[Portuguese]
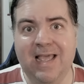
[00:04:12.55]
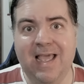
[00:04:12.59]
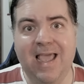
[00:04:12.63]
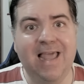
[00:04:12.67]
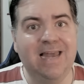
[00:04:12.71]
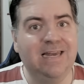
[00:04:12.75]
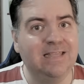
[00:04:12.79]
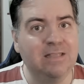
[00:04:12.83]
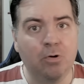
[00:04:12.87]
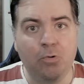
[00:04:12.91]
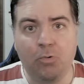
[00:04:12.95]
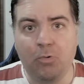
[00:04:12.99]

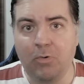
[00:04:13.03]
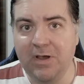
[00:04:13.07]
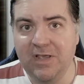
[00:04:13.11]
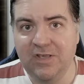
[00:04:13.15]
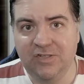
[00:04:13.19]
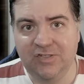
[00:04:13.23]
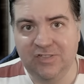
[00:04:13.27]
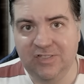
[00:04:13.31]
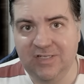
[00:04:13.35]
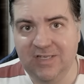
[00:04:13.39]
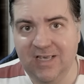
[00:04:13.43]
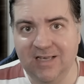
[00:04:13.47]
Ele não
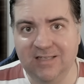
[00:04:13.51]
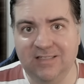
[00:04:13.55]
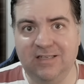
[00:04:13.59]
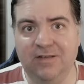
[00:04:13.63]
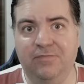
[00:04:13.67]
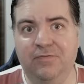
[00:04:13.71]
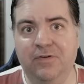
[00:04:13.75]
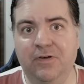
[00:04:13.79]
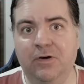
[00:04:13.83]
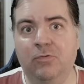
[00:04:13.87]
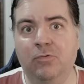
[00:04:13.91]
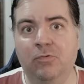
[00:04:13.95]
conhecia
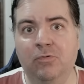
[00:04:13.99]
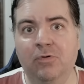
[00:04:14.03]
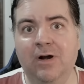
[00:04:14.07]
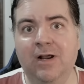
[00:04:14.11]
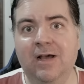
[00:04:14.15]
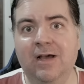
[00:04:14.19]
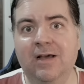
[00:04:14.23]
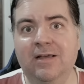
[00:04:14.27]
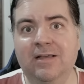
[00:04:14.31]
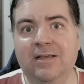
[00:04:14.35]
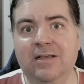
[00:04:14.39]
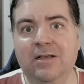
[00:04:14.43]
essa
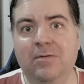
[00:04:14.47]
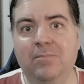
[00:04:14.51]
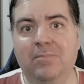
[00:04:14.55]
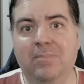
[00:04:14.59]
figura,